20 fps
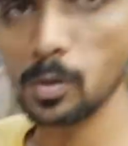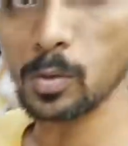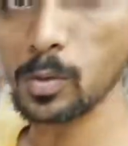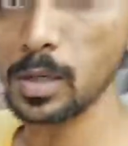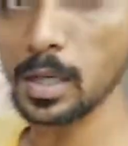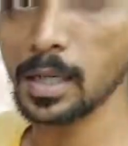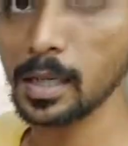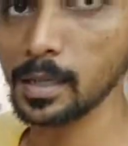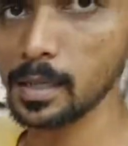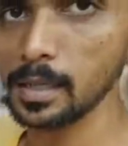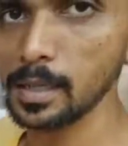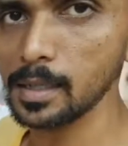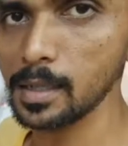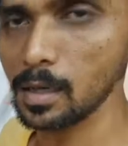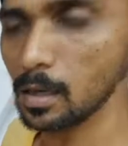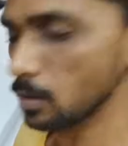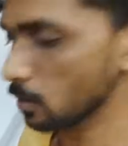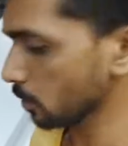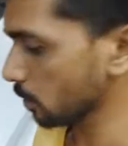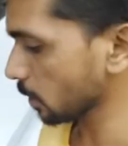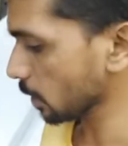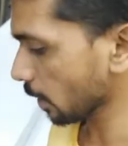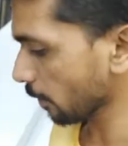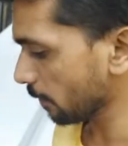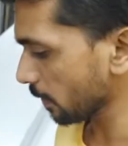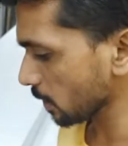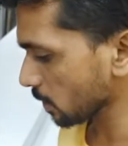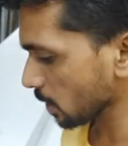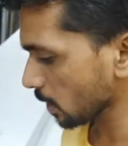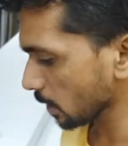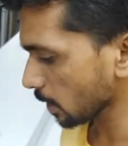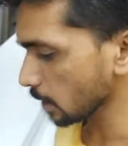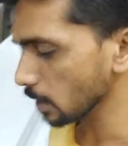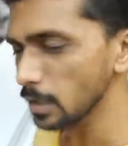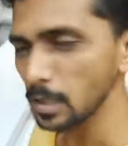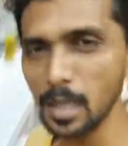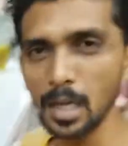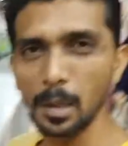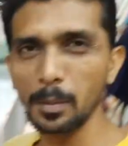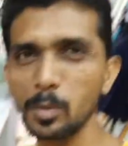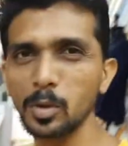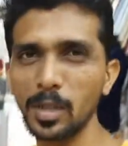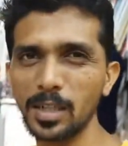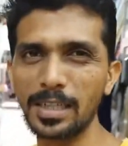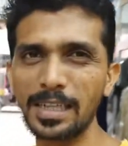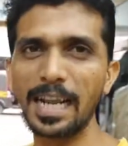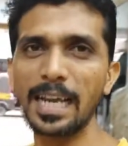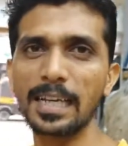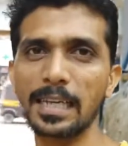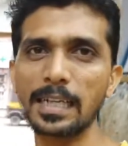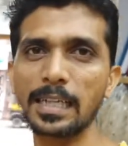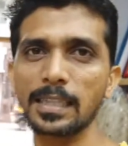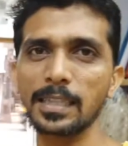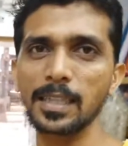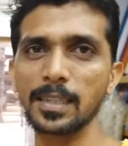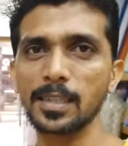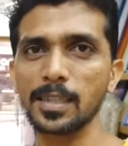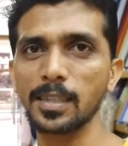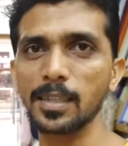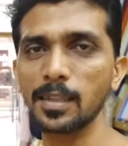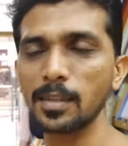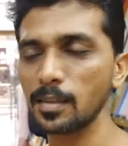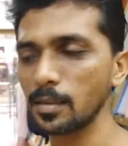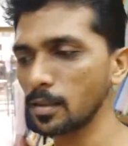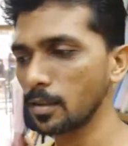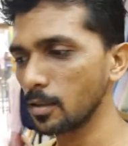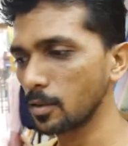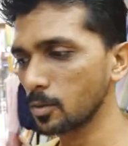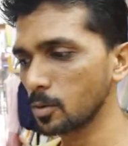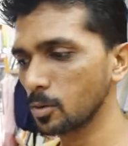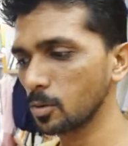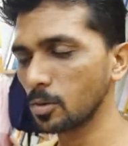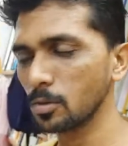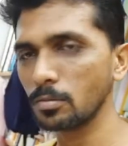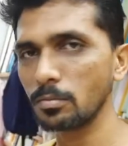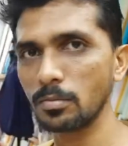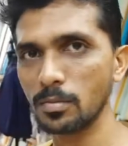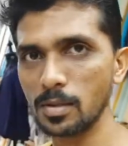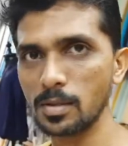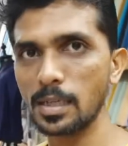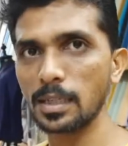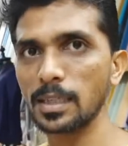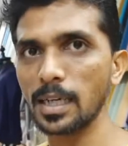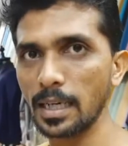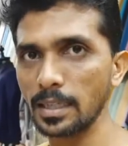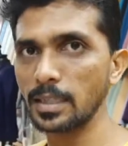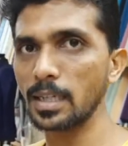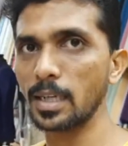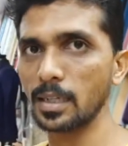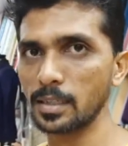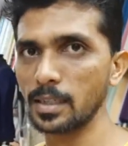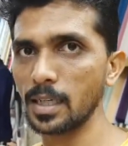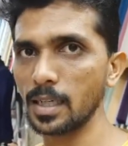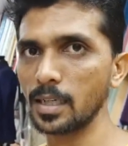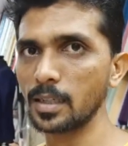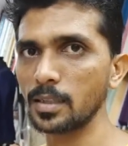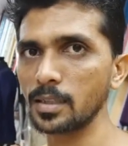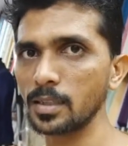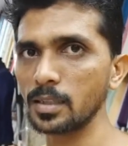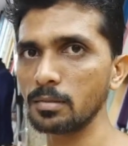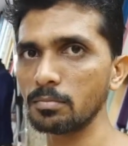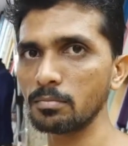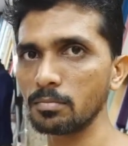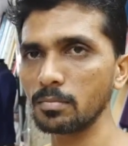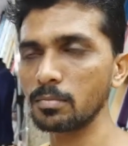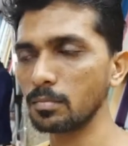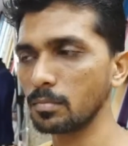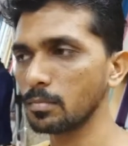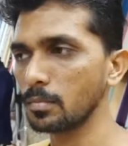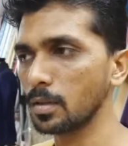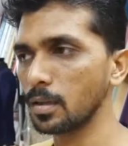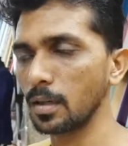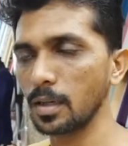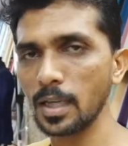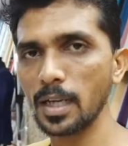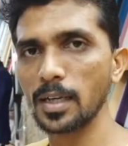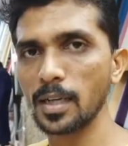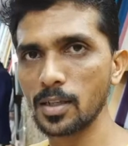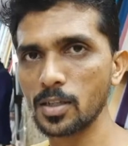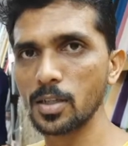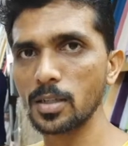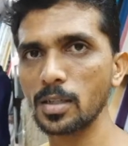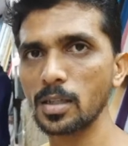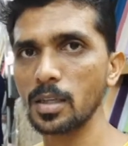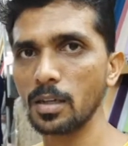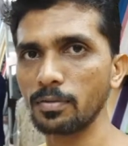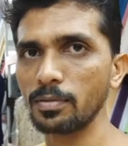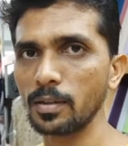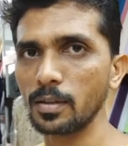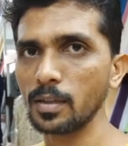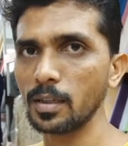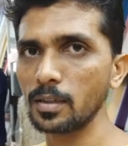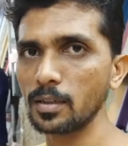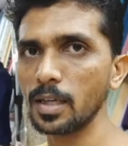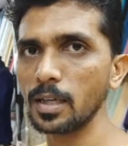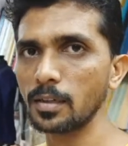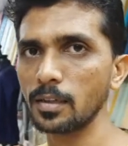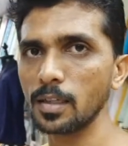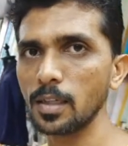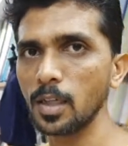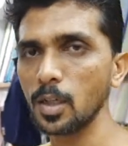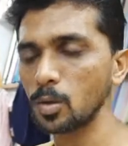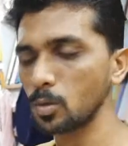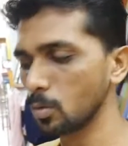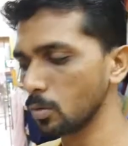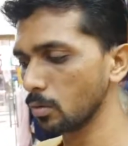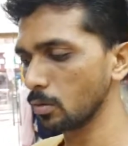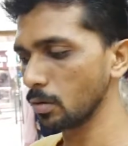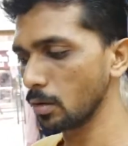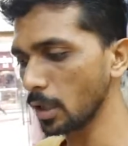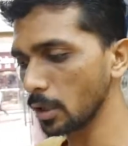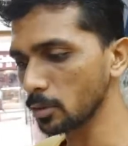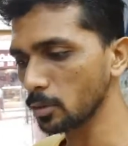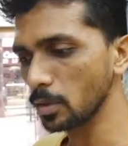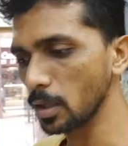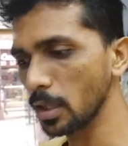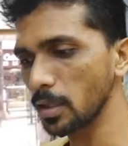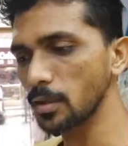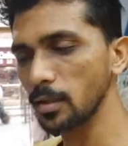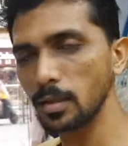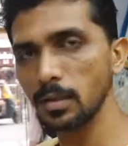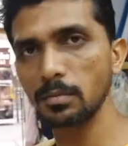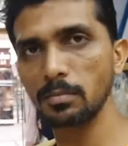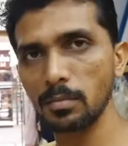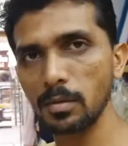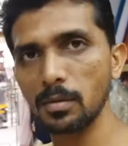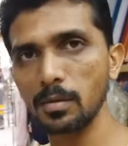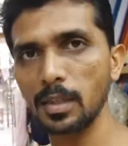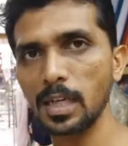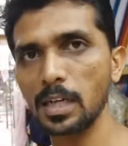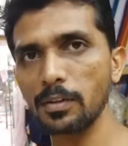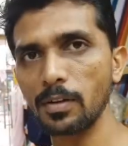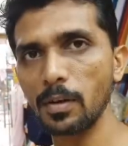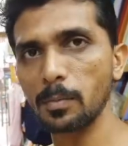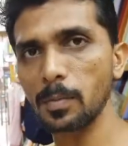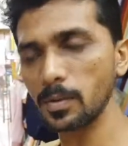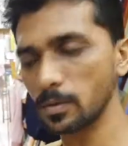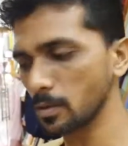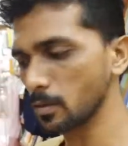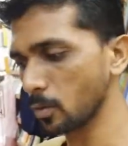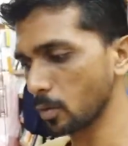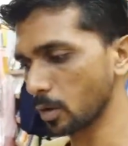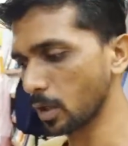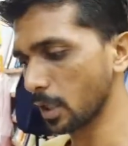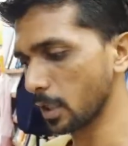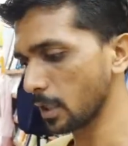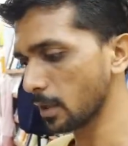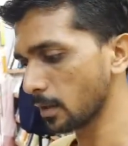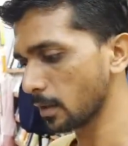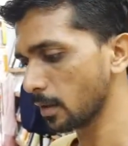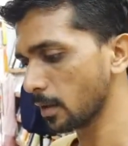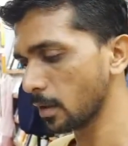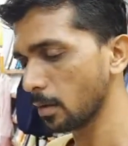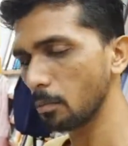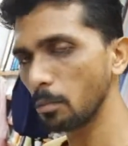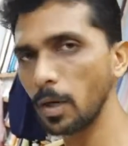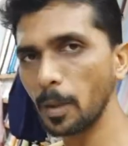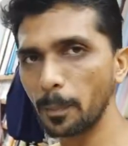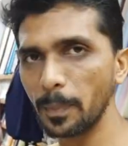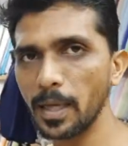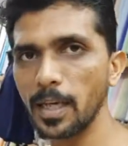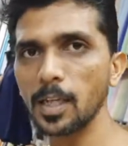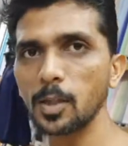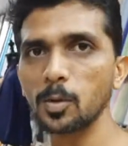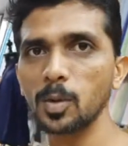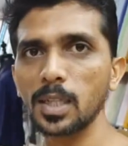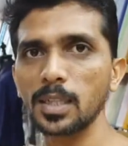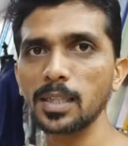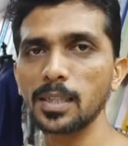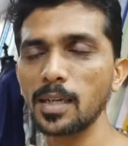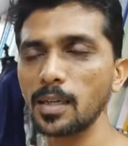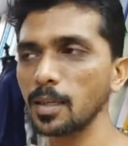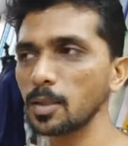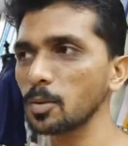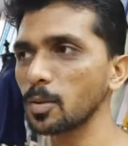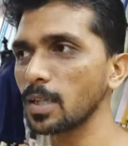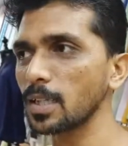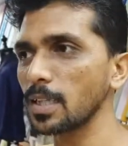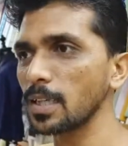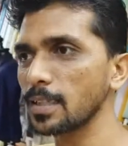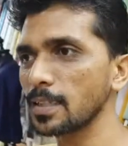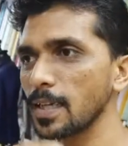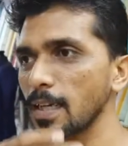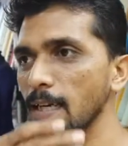मरून कलर का है और ये काफ़ी अच्छा लग रहा है अभी थोड़ा ट्राई करके देखते हैं तो ज़्यादा आइडिया लग जाएगा कि ले लेना चाहिए या फिर नहीं राइट तो लग तो रहा है कि नाइन्टी फाइव परसेंट ओके है बट पहन के थोड़ा देखेंगे तो आइडिया लग